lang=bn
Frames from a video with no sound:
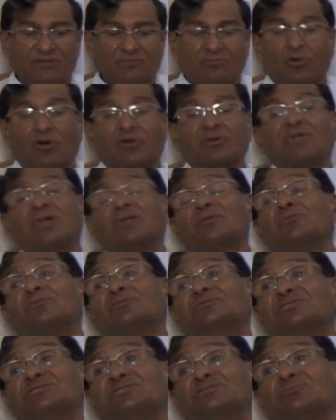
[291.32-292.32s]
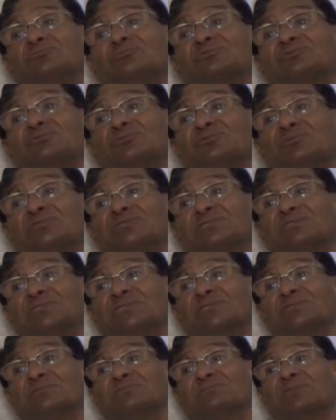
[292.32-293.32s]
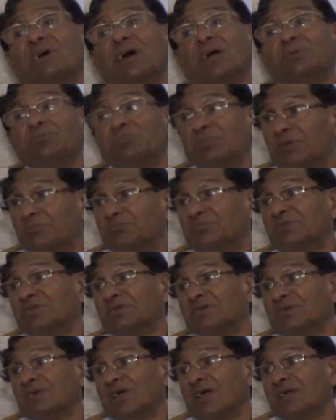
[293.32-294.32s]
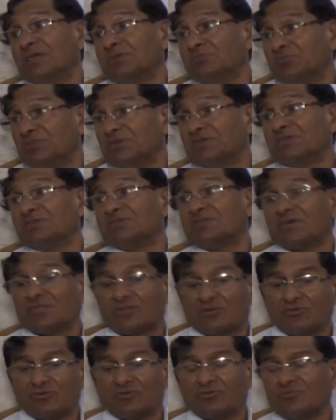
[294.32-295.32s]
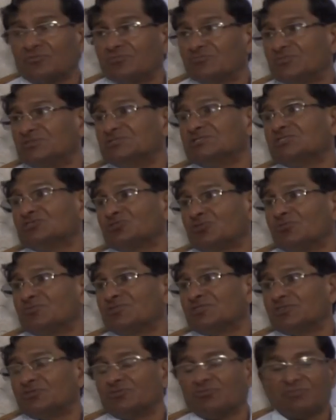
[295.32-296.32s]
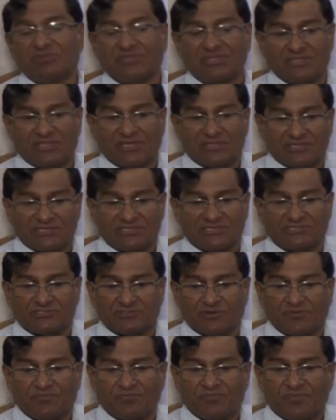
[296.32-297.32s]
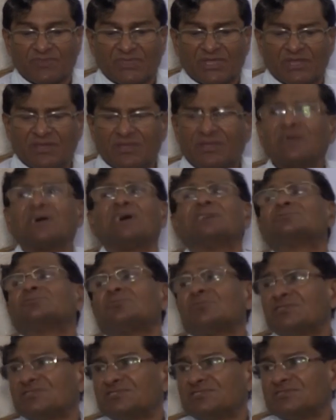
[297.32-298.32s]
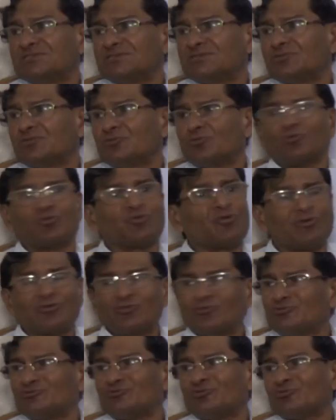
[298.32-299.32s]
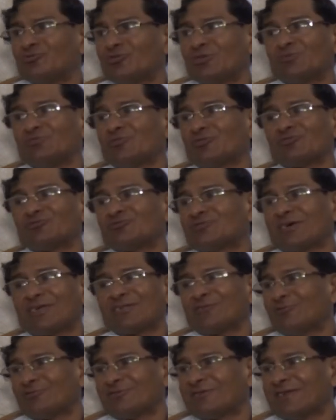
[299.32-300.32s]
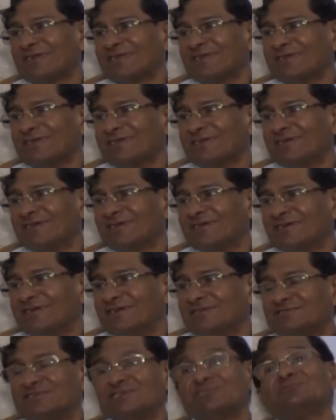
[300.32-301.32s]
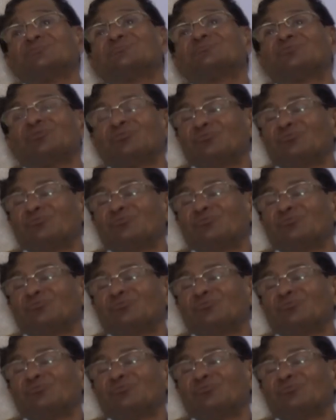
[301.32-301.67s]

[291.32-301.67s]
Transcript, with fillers: বা অন্যান্য যে সমস্ত এই যে আইপিএফটি আইএনপিটি তাদেরও ভিলেজ কমিটি টুমিটি ইত্যাদি ছিল কাজ করেছে কোথাও কিন্তু জোর করে পদত্যাগের ঘটনা নেই সে সমস্ত